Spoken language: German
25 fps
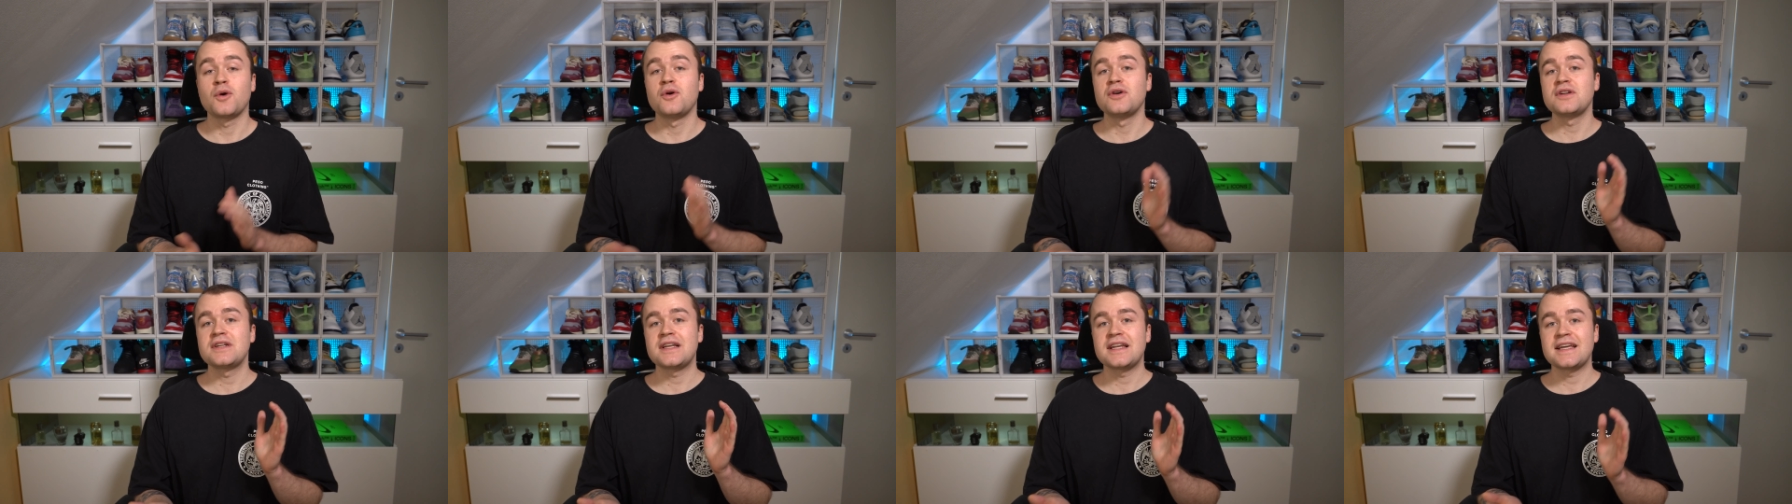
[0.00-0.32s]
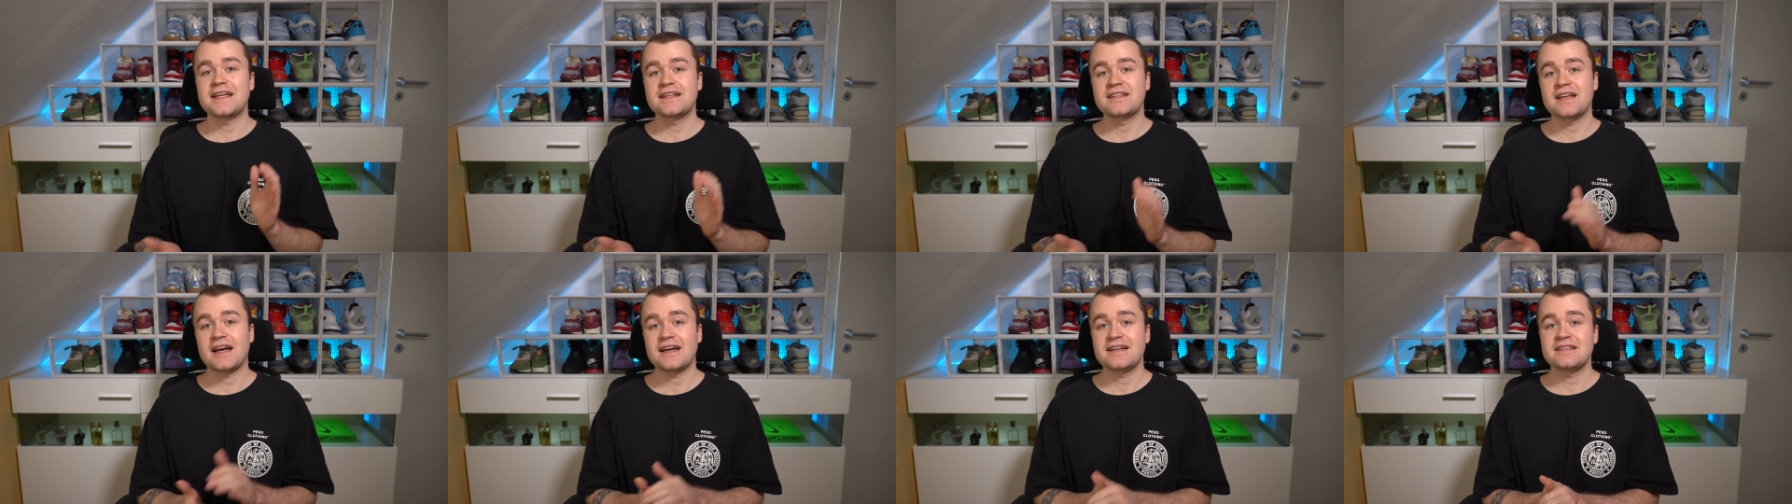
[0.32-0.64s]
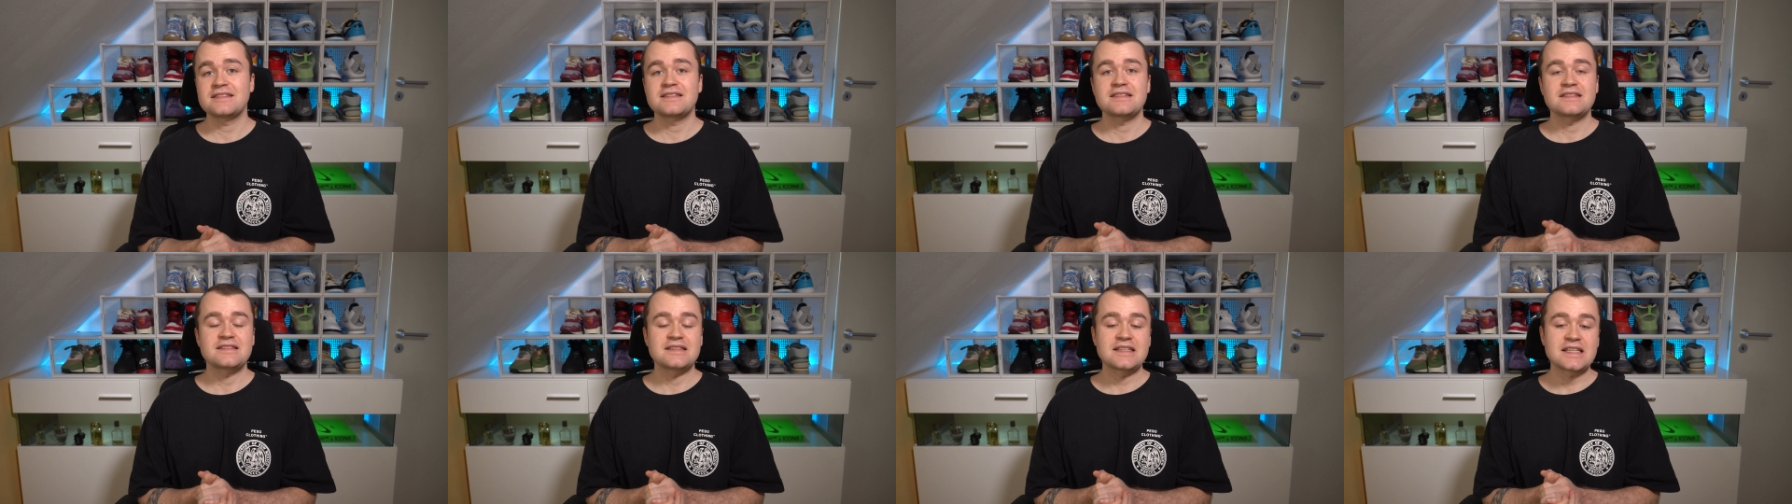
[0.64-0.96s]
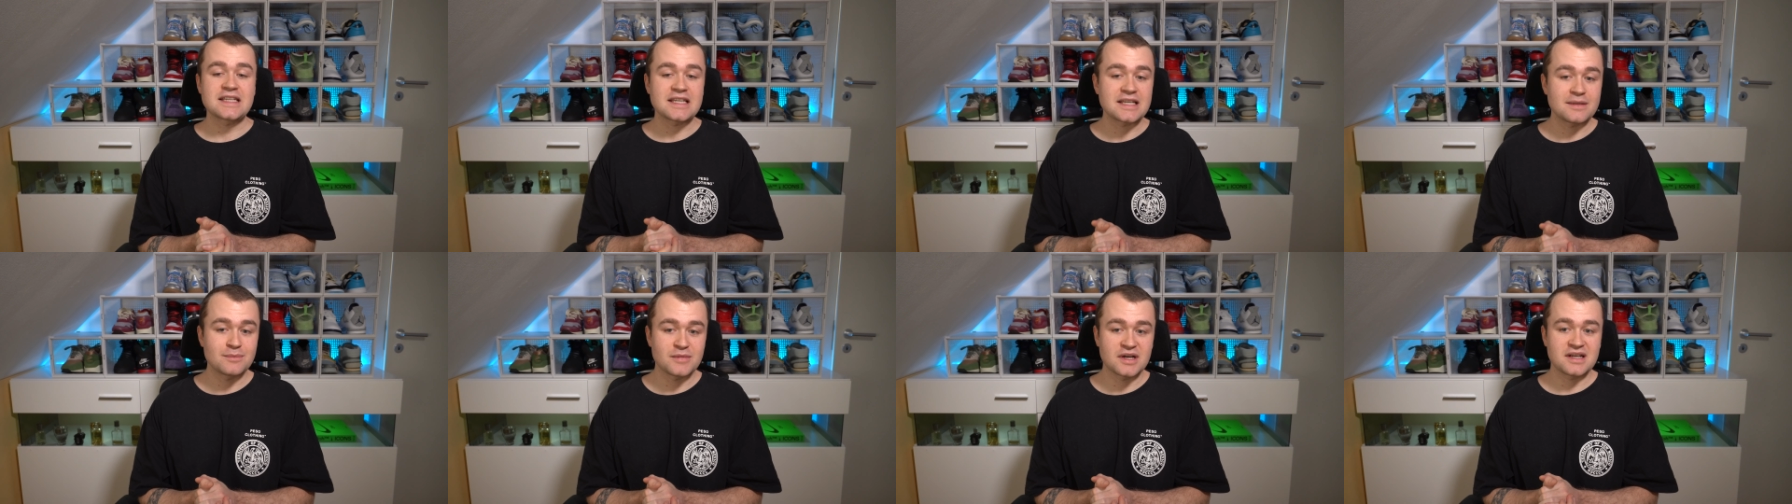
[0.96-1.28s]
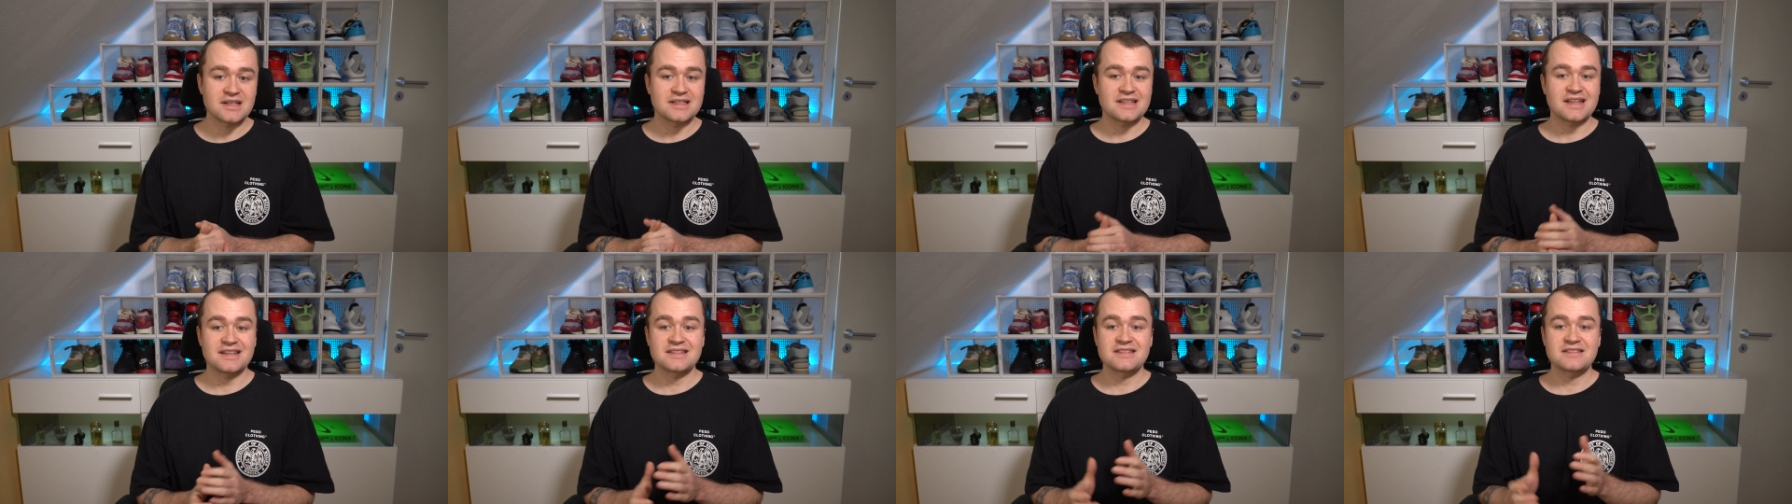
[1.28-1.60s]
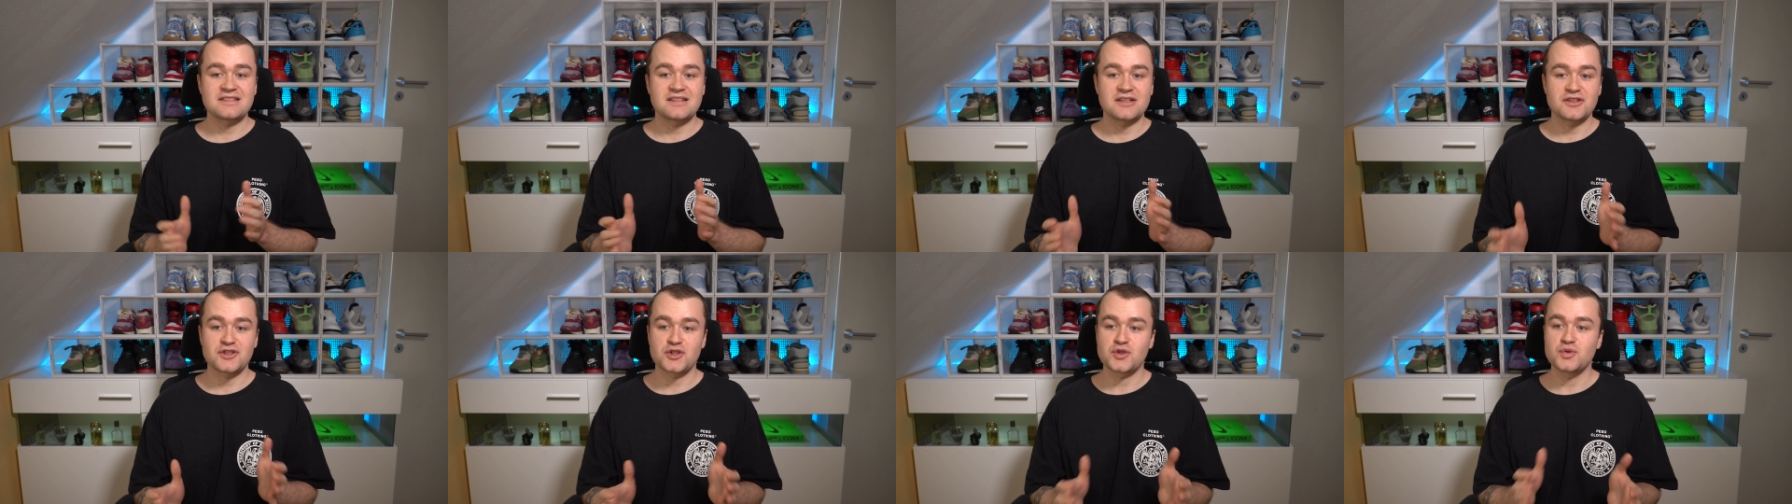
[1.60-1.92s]
Grundlegend heißt es nicht immer,
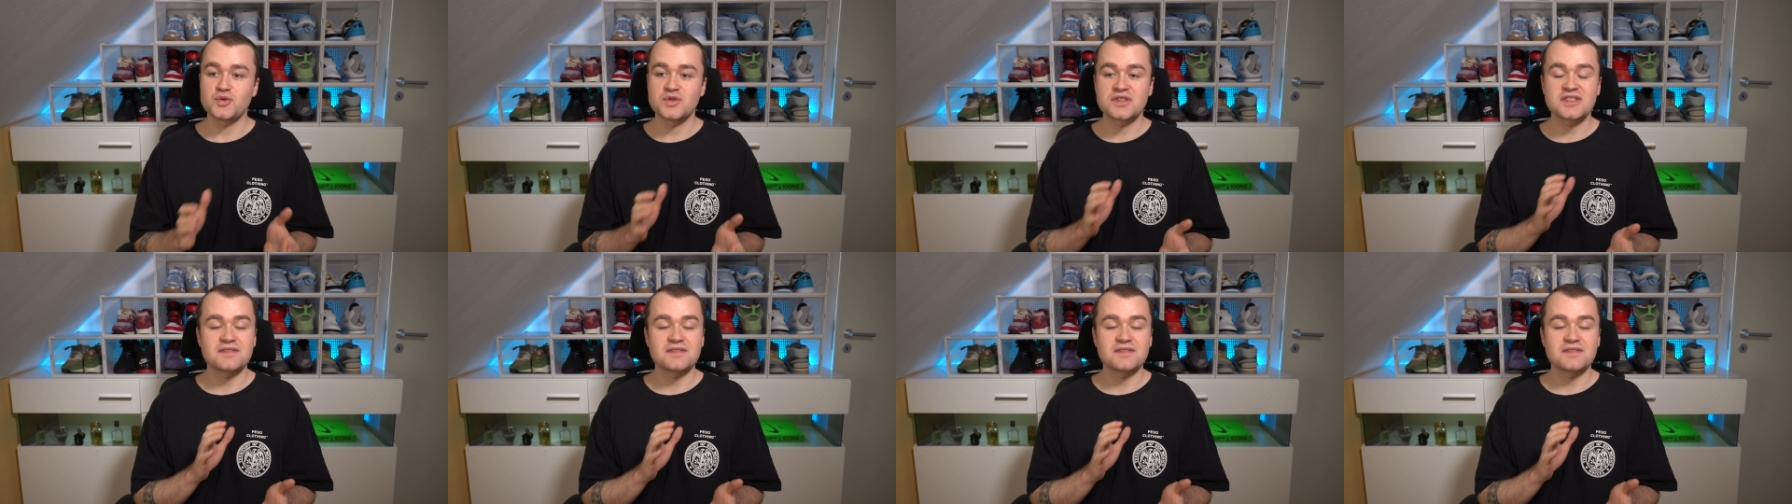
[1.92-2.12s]
dass der Schuh